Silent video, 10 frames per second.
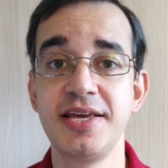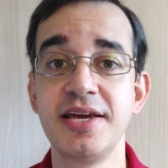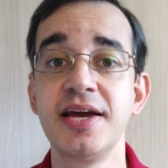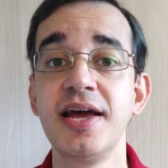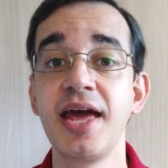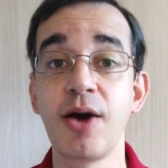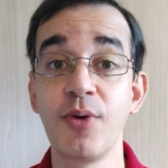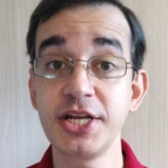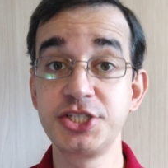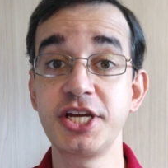ali é
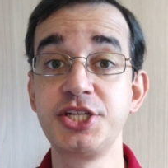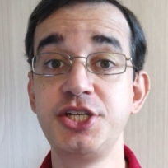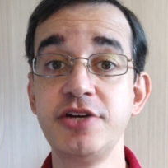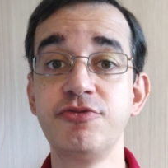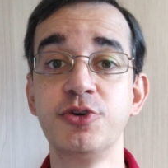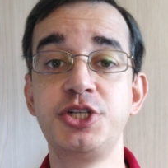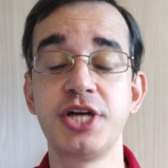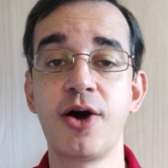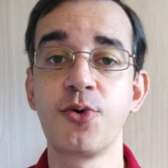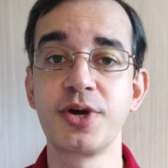o adjetivo
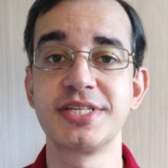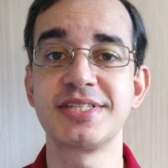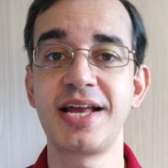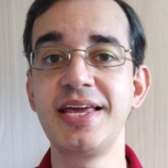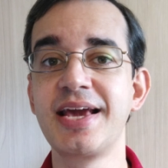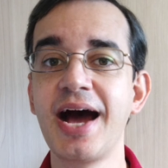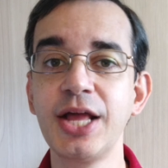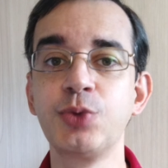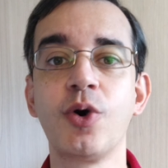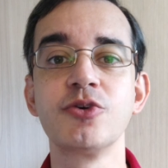de algo que está
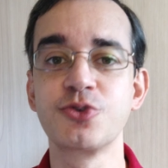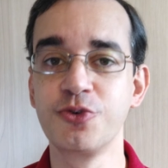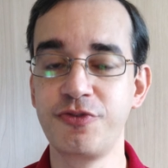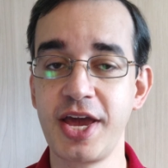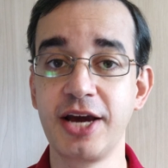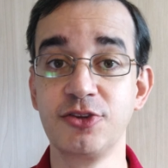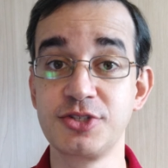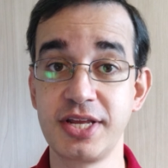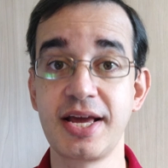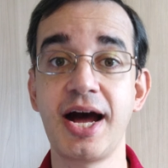ligado aos
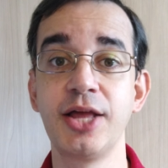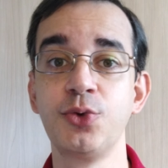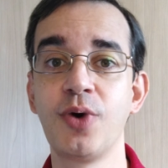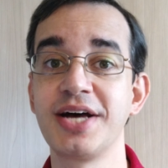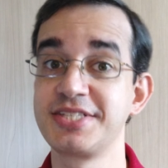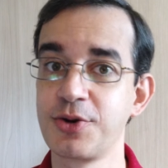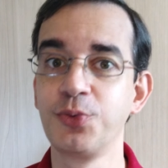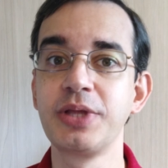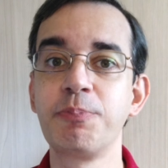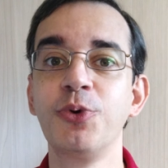governos, ligado à
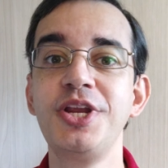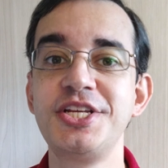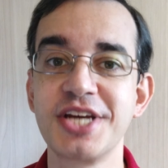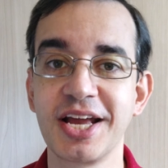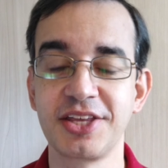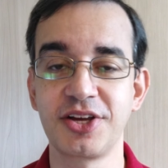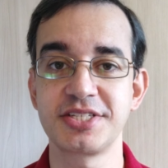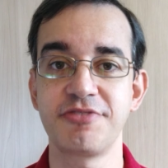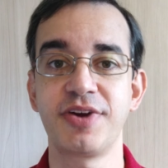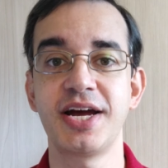segunda política da
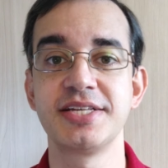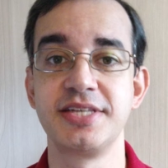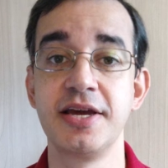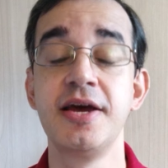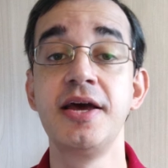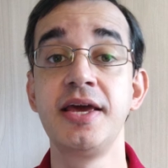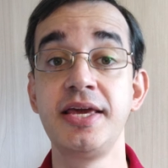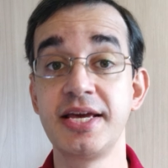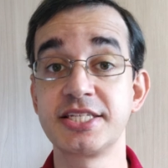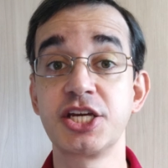nossa frase.
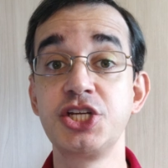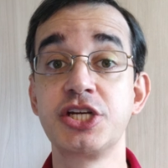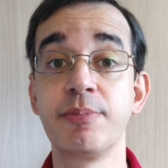E esse a gente